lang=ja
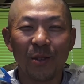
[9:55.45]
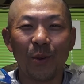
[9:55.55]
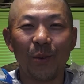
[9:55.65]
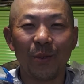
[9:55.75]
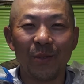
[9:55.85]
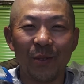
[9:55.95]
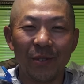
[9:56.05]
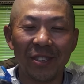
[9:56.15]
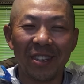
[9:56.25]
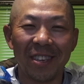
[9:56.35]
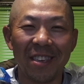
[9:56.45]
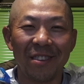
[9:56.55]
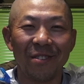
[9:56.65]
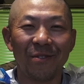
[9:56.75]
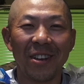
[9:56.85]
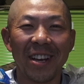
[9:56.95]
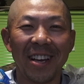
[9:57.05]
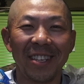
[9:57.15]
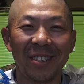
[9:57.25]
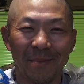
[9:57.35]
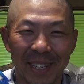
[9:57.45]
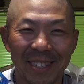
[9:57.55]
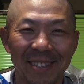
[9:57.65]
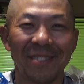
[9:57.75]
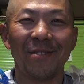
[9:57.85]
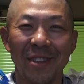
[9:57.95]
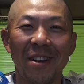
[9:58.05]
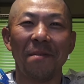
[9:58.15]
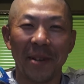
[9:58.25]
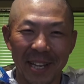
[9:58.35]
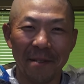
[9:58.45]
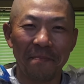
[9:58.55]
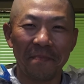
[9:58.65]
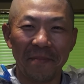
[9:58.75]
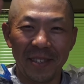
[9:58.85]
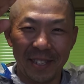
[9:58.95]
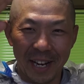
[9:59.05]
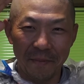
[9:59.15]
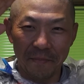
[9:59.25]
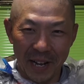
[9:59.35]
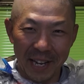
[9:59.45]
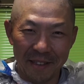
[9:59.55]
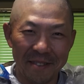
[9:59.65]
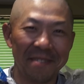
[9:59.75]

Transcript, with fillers: 登録ぜひぜひお願いしますそれではまたじゃあバイ